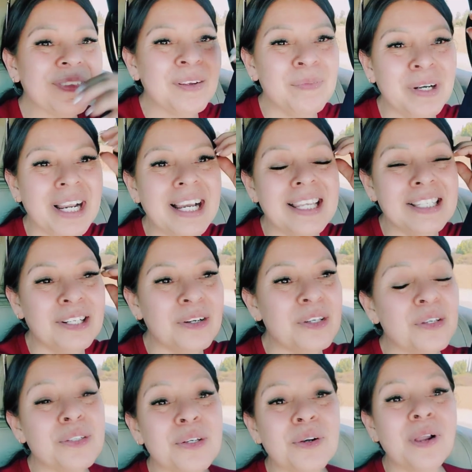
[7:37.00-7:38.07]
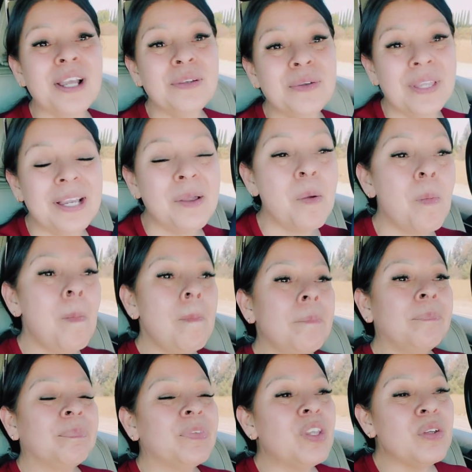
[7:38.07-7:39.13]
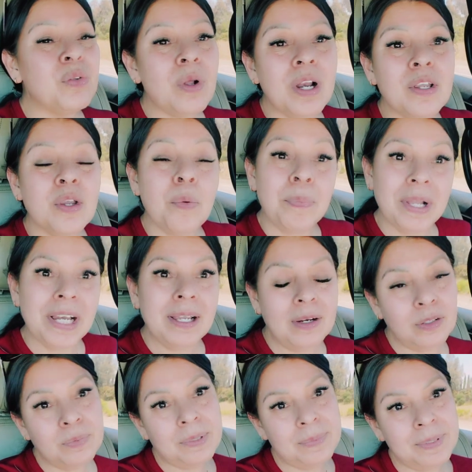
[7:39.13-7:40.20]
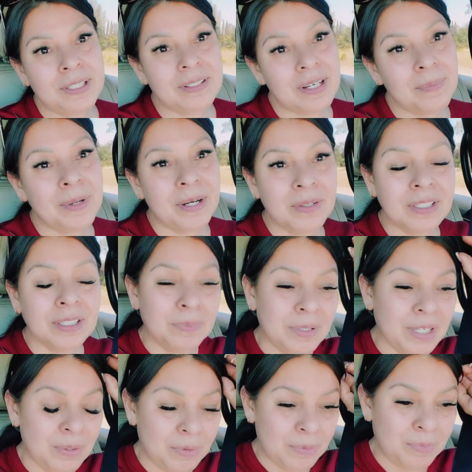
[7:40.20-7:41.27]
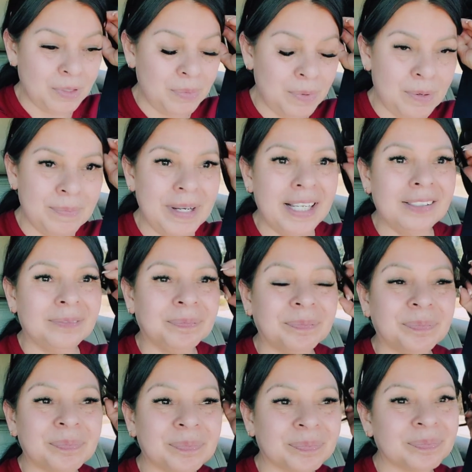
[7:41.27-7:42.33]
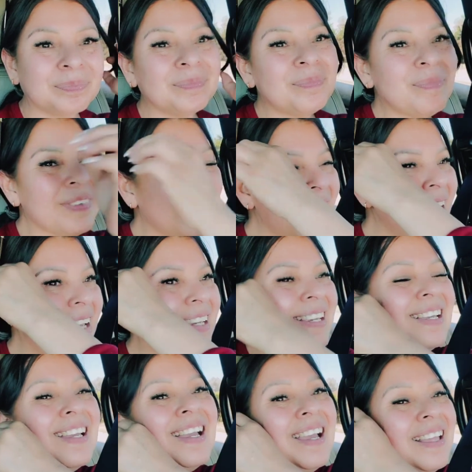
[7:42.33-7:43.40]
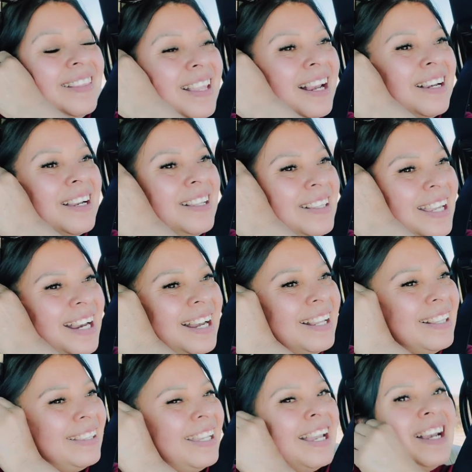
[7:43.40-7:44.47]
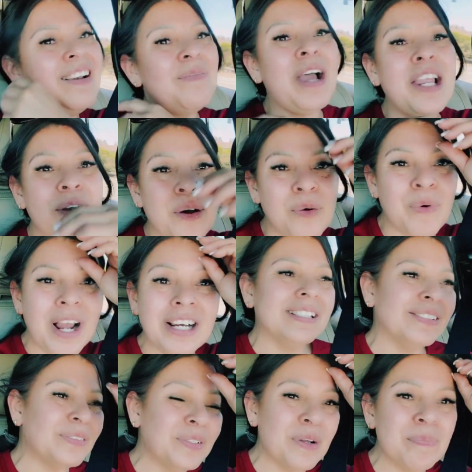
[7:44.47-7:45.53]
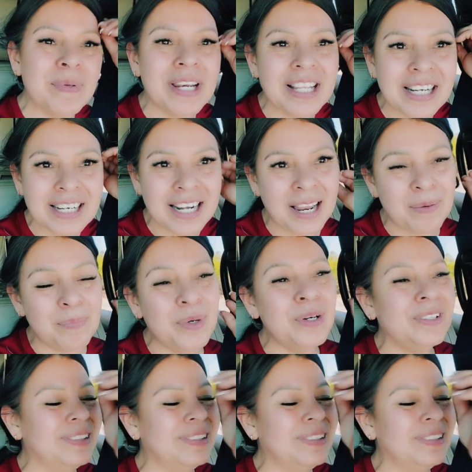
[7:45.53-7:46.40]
Porque les digo, yo solo ayudé. Yo solo, yo peleé los primeros camarones porque fuimos formados. hey, del, del, bailón, uno pierde el glamour.